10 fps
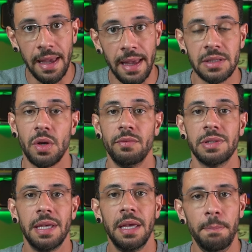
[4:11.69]
É só
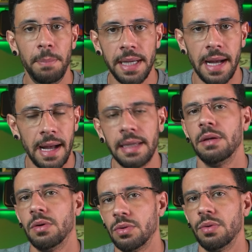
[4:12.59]
você replicar
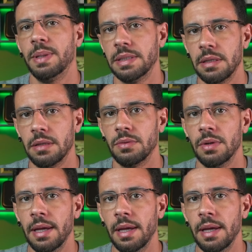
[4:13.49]
aquilo que eu estou passando.